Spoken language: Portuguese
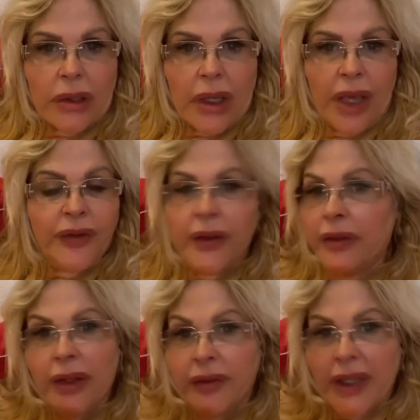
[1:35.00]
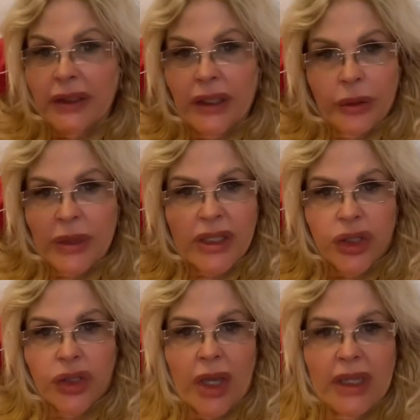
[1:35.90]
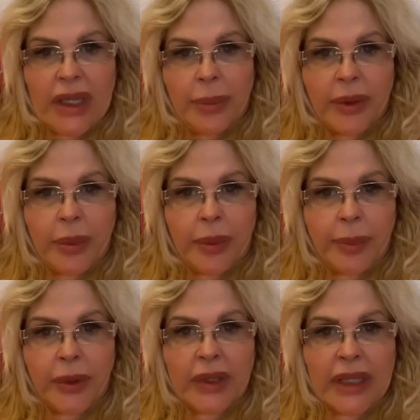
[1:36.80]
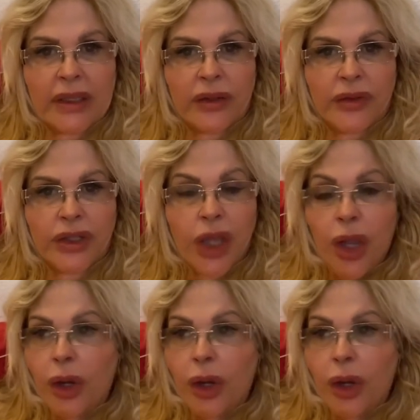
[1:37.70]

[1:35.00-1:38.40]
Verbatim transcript: Aí vivem inventando umas historinhas pra, eu dar entrevista.